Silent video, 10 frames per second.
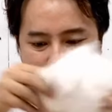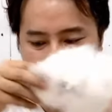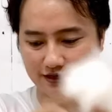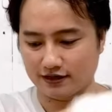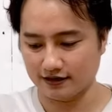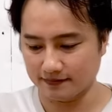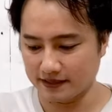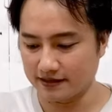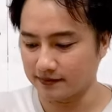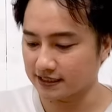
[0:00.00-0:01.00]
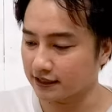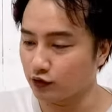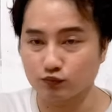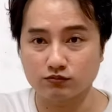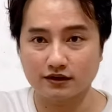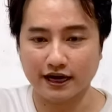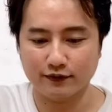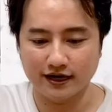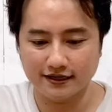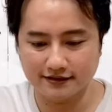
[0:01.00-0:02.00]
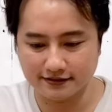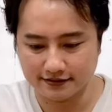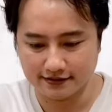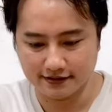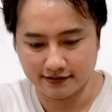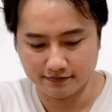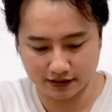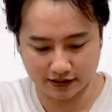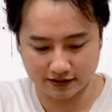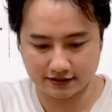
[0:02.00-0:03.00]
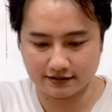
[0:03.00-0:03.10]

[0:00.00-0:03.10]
Rồi bây giờ mình sẽ dùng keo nến, mình